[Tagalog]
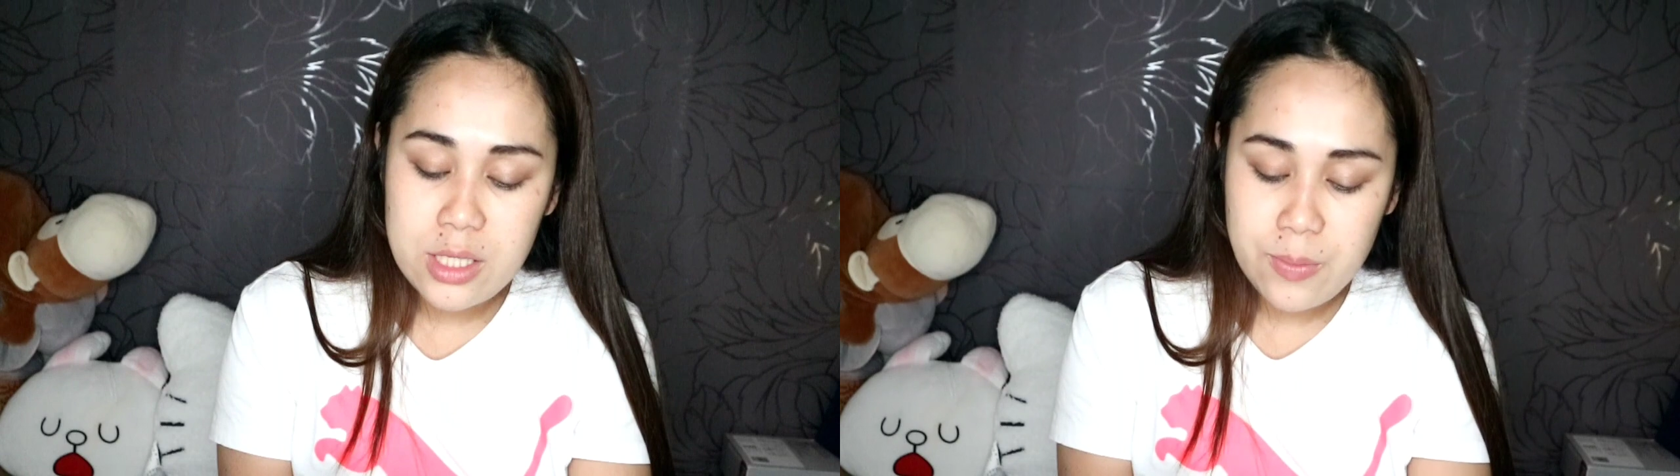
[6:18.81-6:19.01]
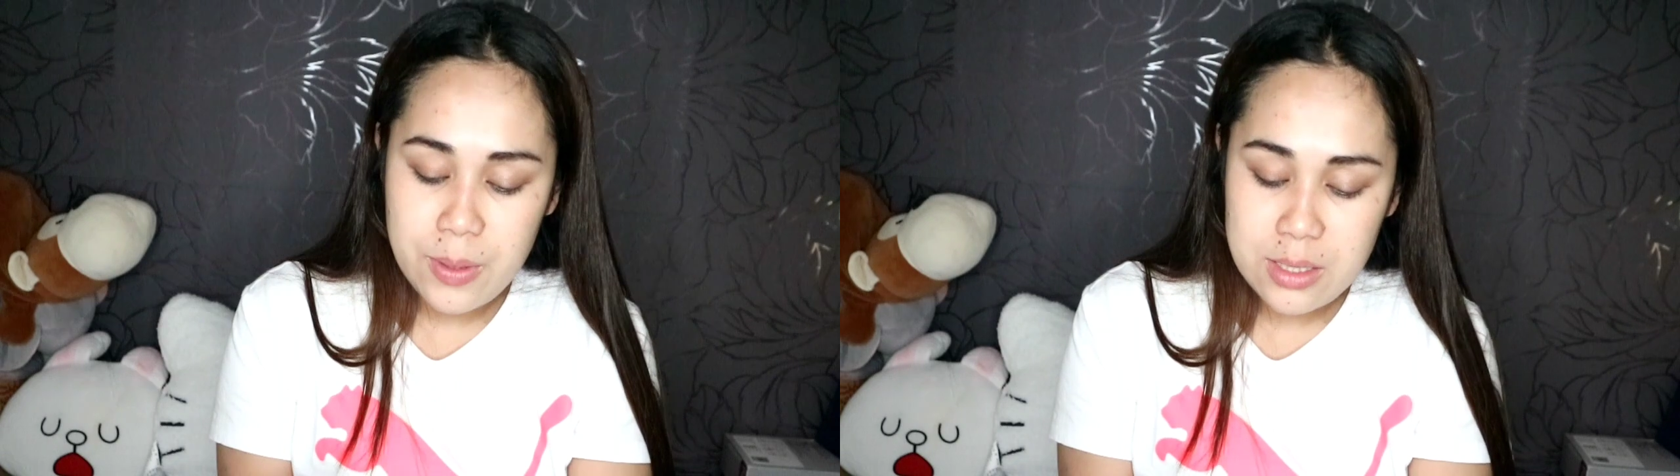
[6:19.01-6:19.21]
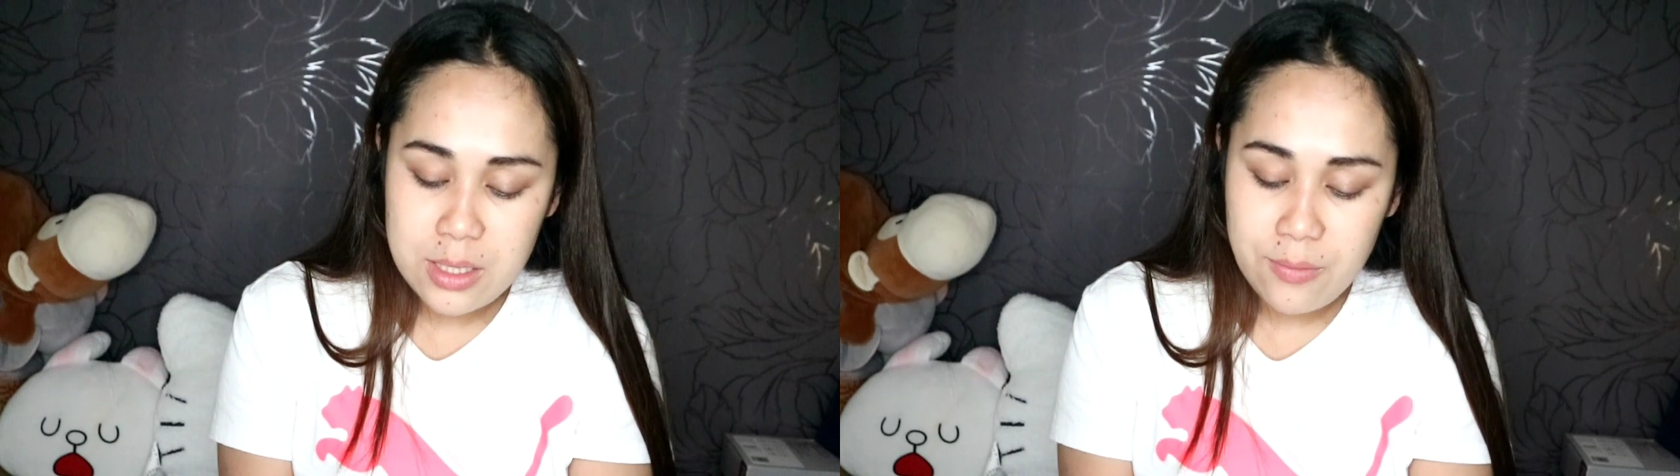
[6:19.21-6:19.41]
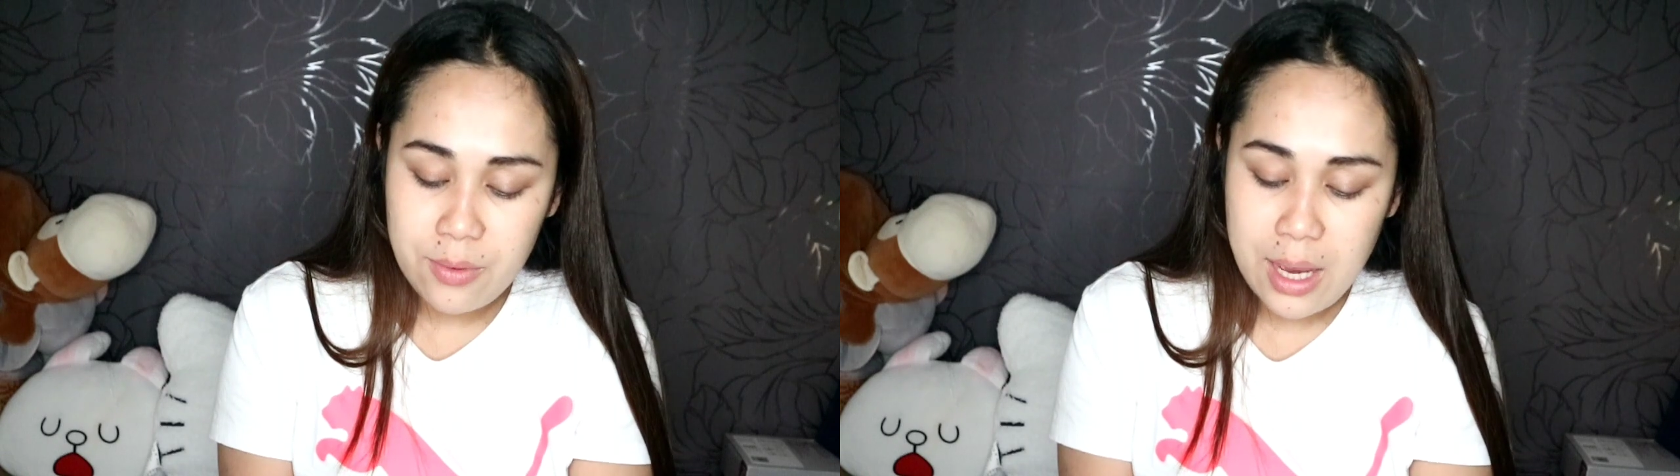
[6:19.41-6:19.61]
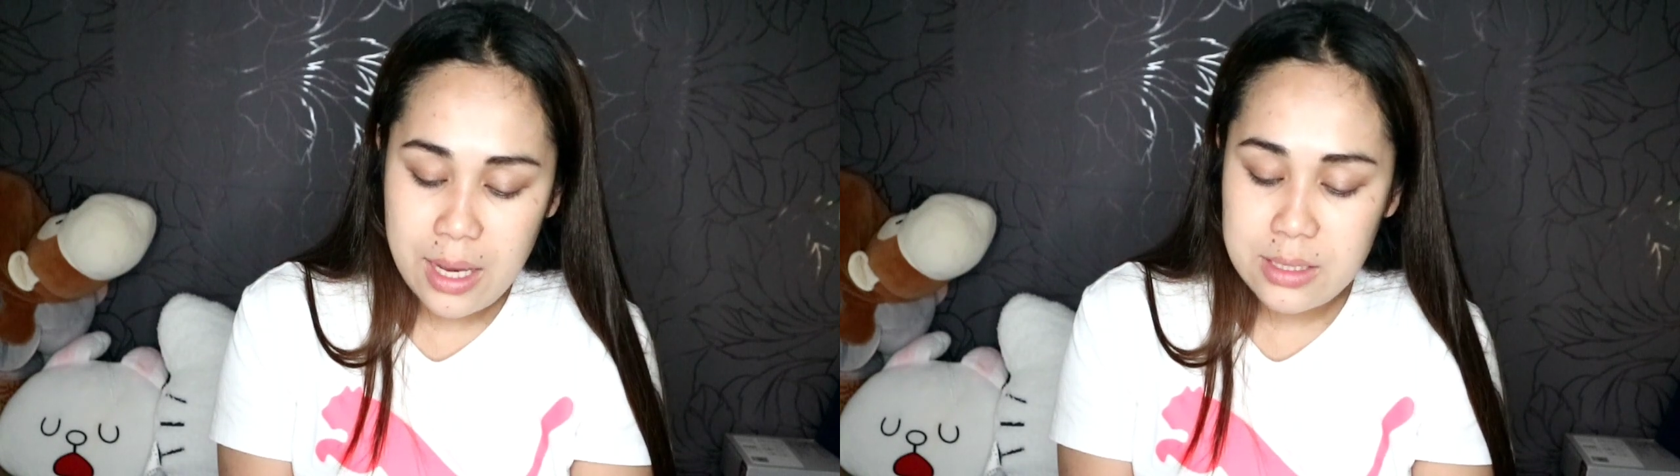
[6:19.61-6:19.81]

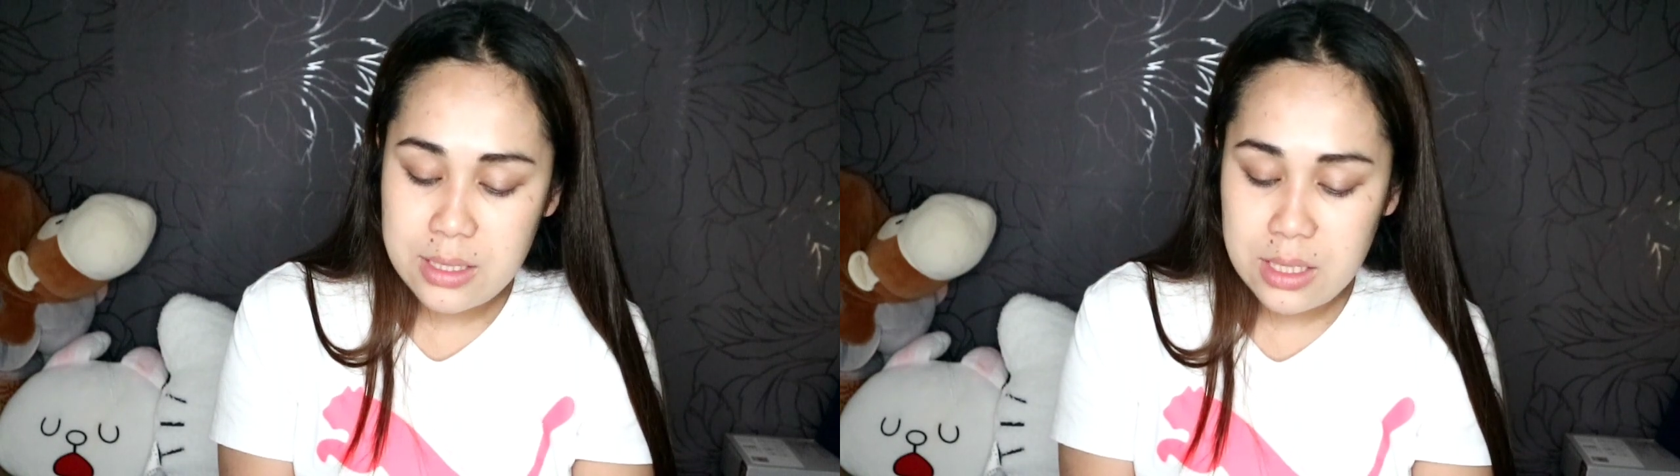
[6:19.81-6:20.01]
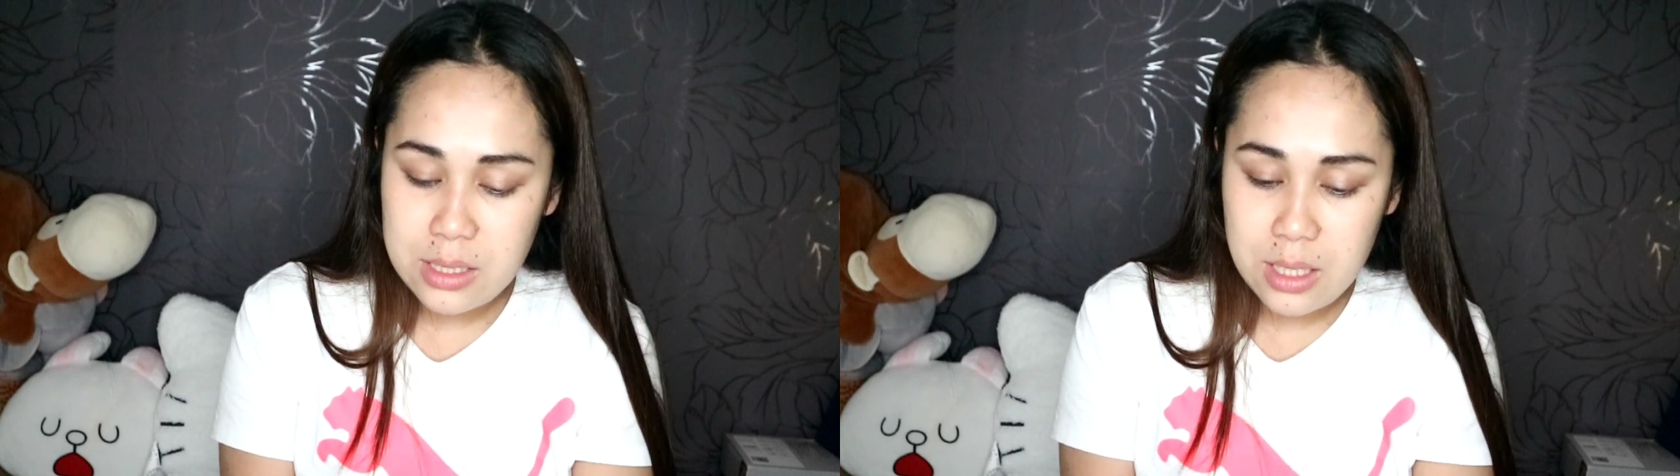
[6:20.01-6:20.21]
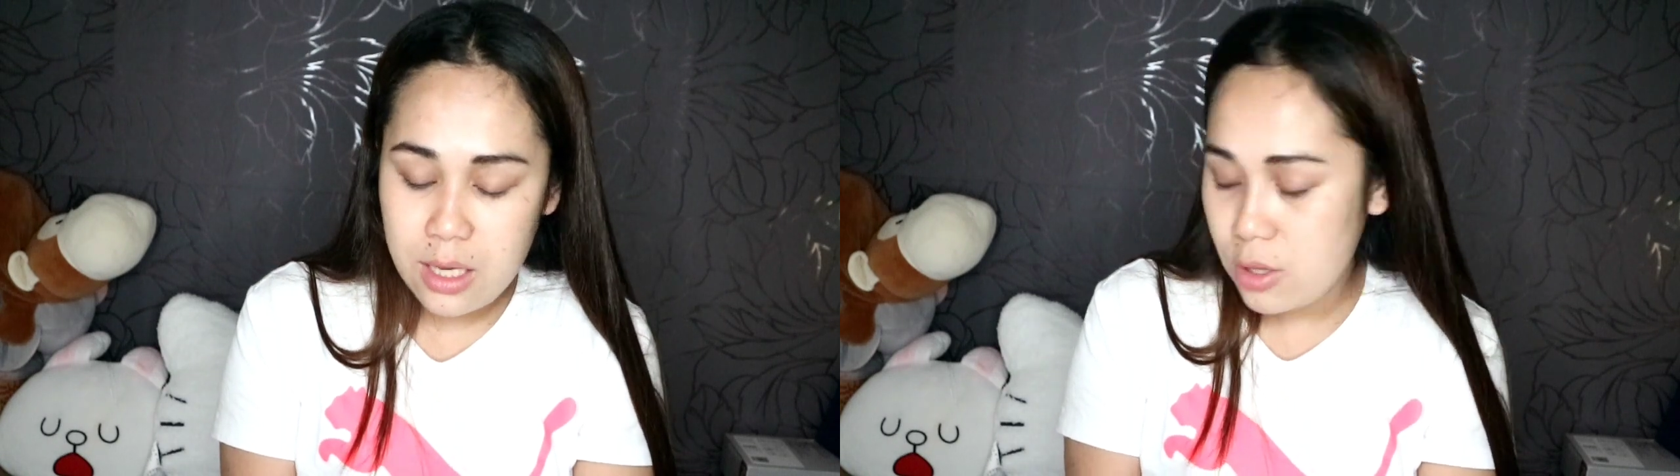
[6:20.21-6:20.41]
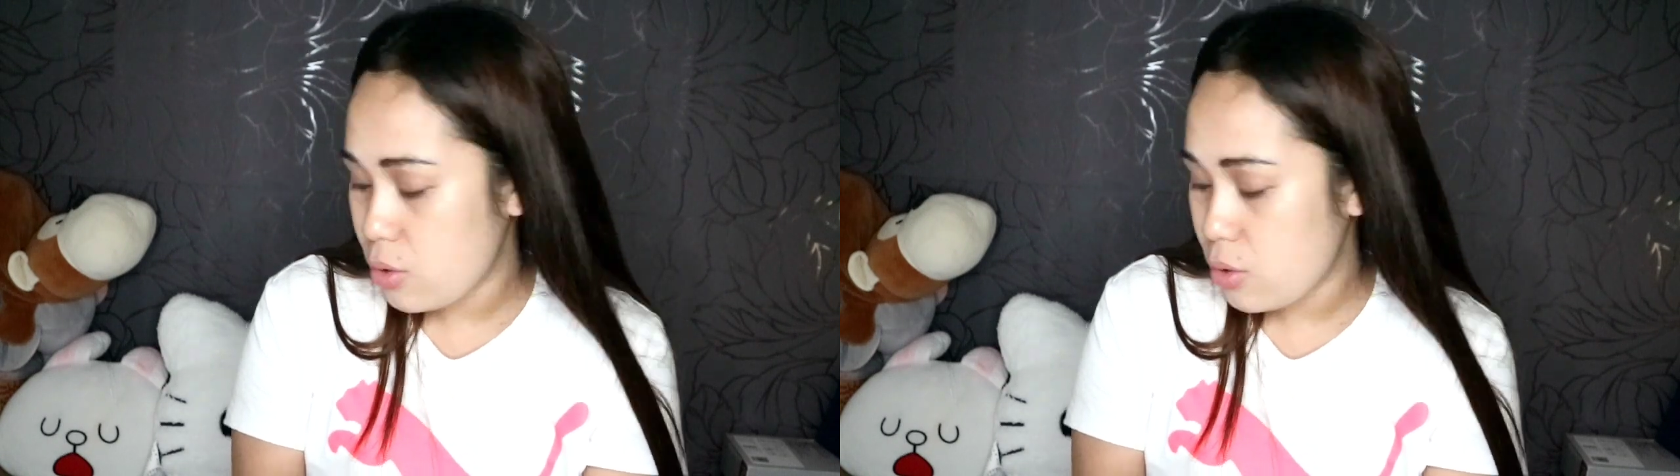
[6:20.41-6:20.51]
expensive guys kasi